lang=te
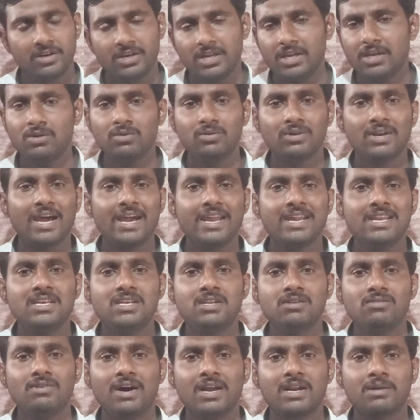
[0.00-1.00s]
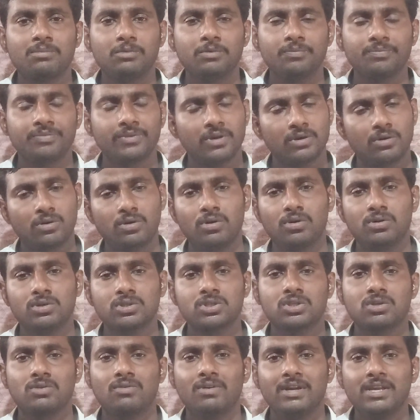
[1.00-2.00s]
నేను నా ఇంటి వారము
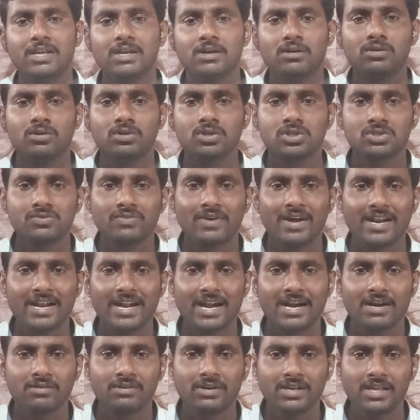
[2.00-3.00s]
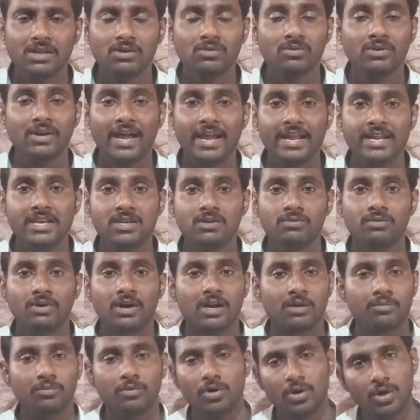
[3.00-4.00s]
యహోశ్వ యహోశ్వ అన్నాడు నేను నా ఇంటి
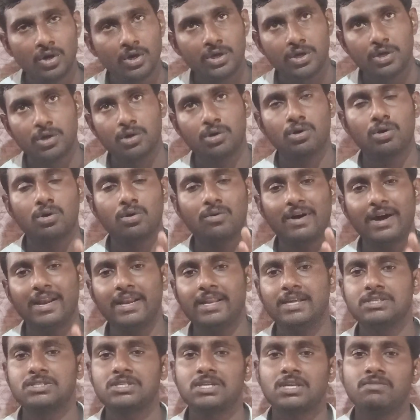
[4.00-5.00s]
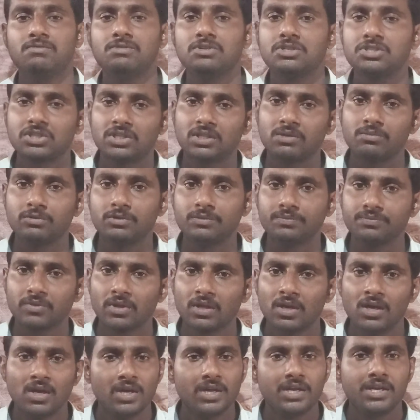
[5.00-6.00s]
వారము యహోవానే సేవించదము
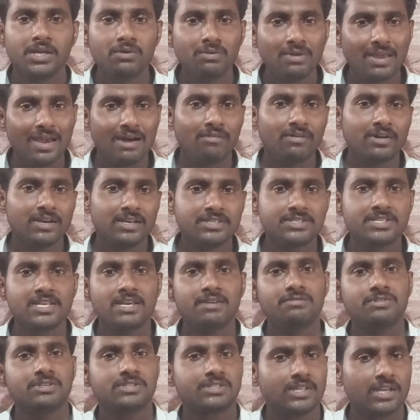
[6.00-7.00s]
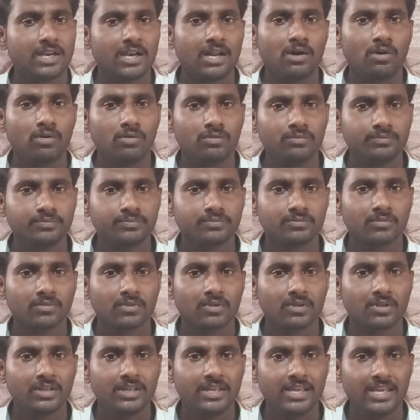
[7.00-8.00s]
నీవు ఎవరిని సేవిస్తున్నావు
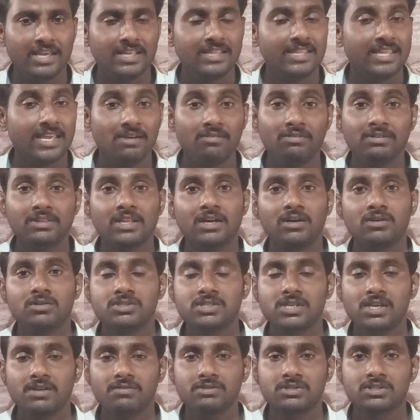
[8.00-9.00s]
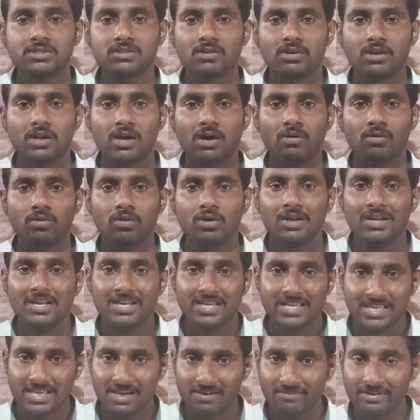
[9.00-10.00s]
ఏ దేవతలను సేవిస్తున్నావు
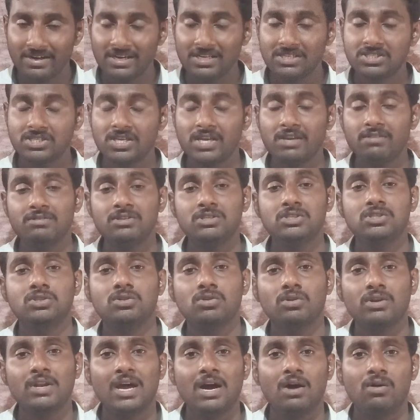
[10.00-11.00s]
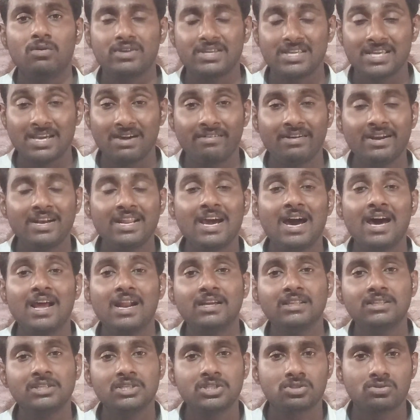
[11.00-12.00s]
ఎవరిని సేవించుతున్నావు ఎవరిని
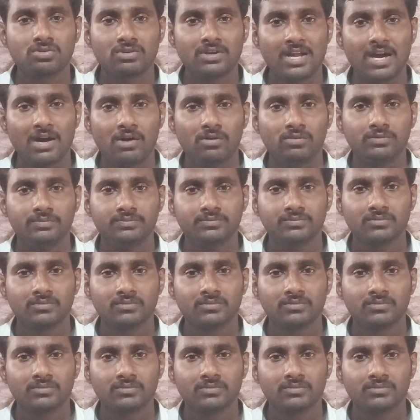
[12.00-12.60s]
ఆరాధిస్తున్నావు